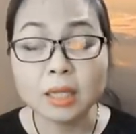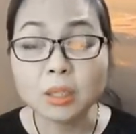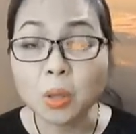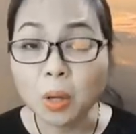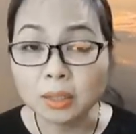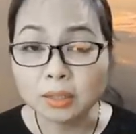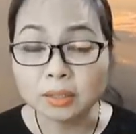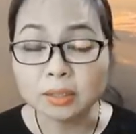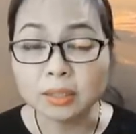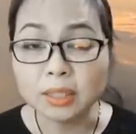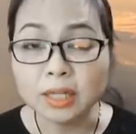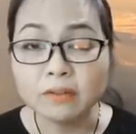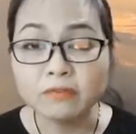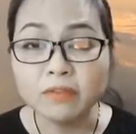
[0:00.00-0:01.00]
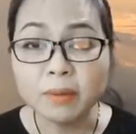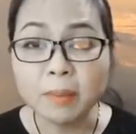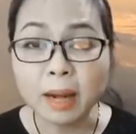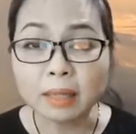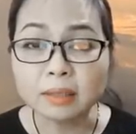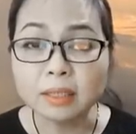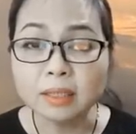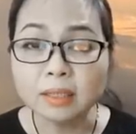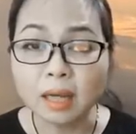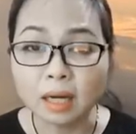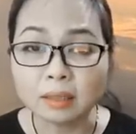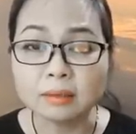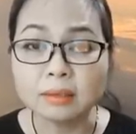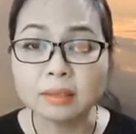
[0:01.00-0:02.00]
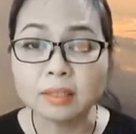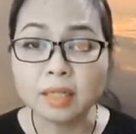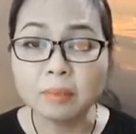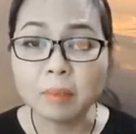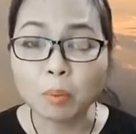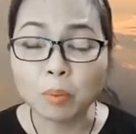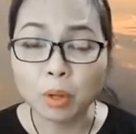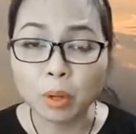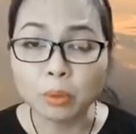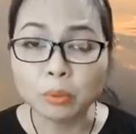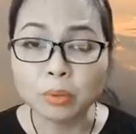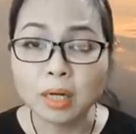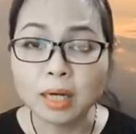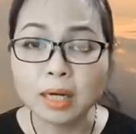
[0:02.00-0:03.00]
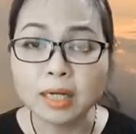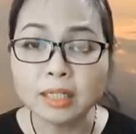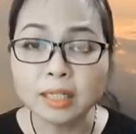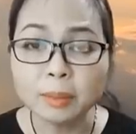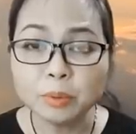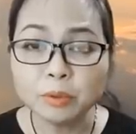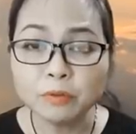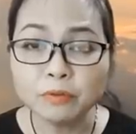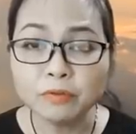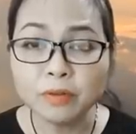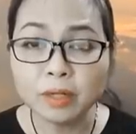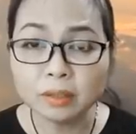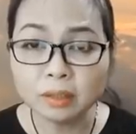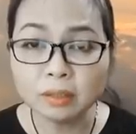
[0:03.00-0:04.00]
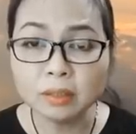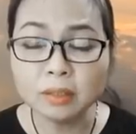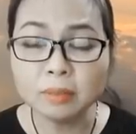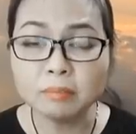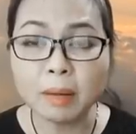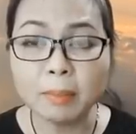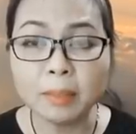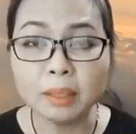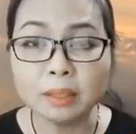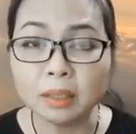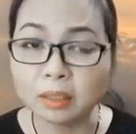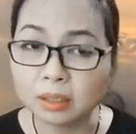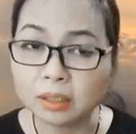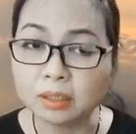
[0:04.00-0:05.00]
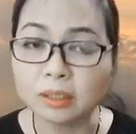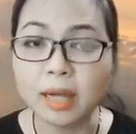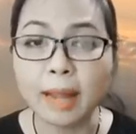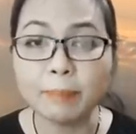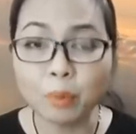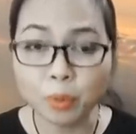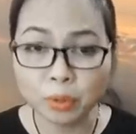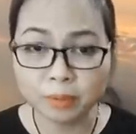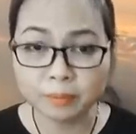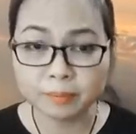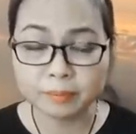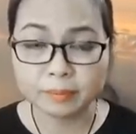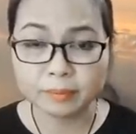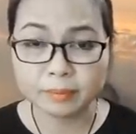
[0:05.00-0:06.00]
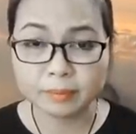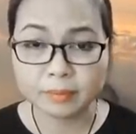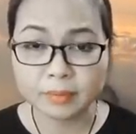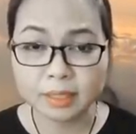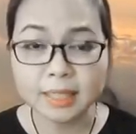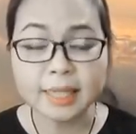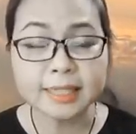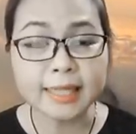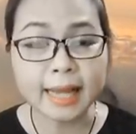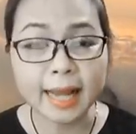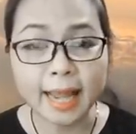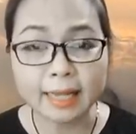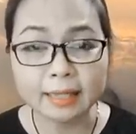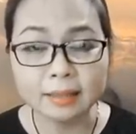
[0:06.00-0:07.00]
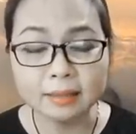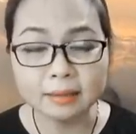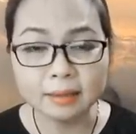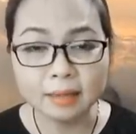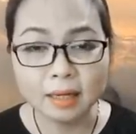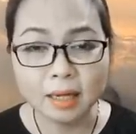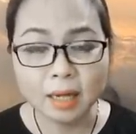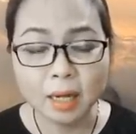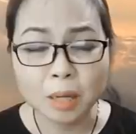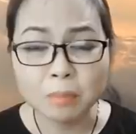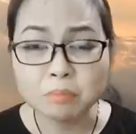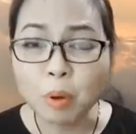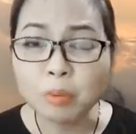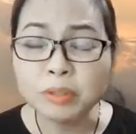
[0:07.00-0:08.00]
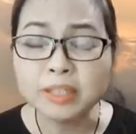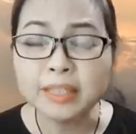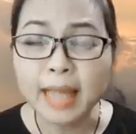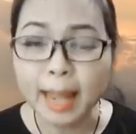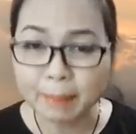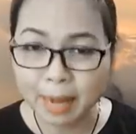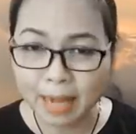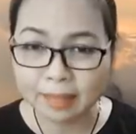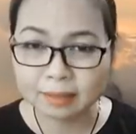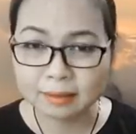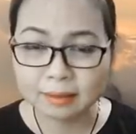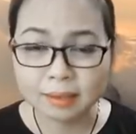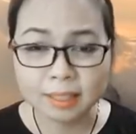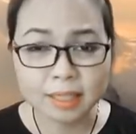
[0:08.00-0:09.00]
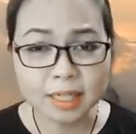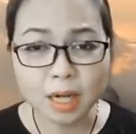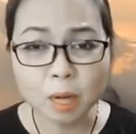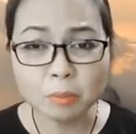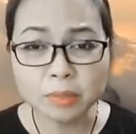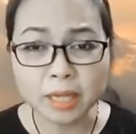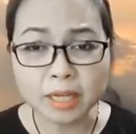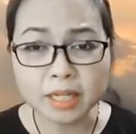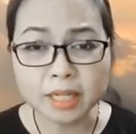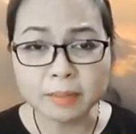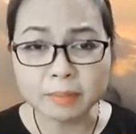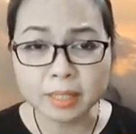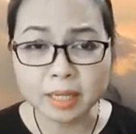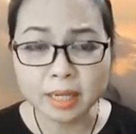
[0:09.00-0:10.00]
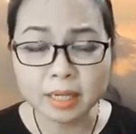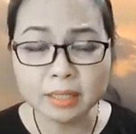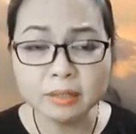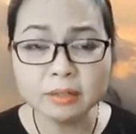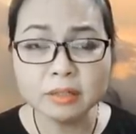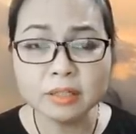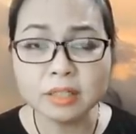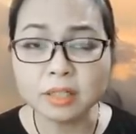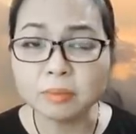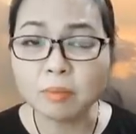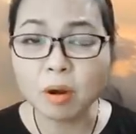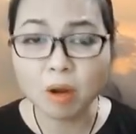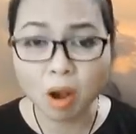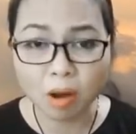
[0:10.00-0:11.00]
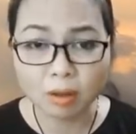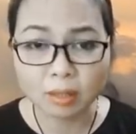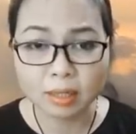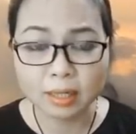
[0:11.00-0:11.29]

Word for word: con người với bản tính thật sẽ bộc lộ khi tiếp xúc với thứ mà mình thật sự ham muốn chẳng hạn như một người ham ăn sẽ không thể kiềm chế trước những món ngon